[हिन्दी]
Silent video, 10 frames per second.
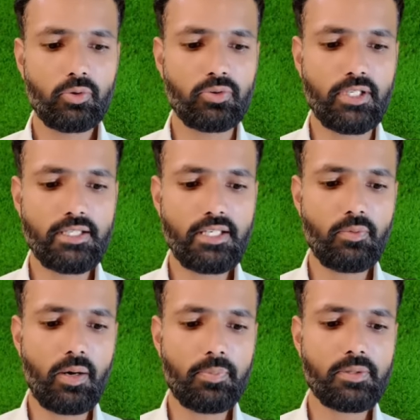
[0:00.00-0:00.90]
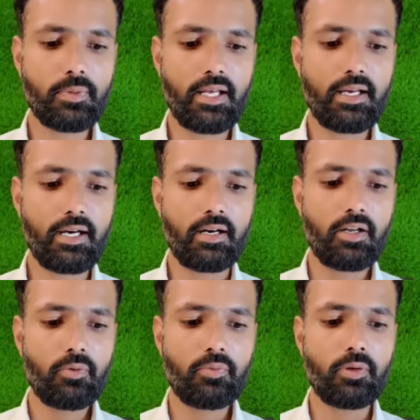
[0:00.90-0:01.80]
तो जैसे ही वापस बढ़ाया
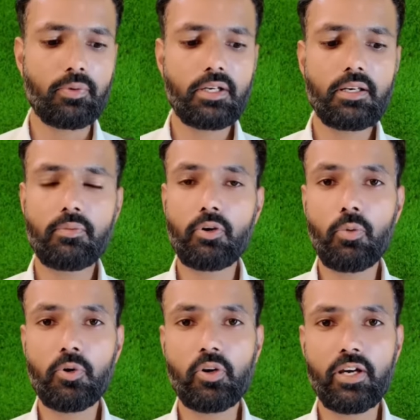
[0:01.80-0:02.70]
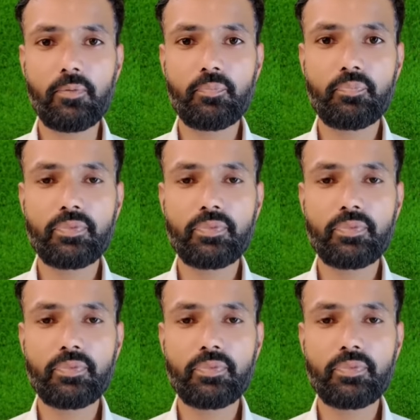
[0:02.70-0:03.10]
फिर फिर ये फ्लॉप हो गया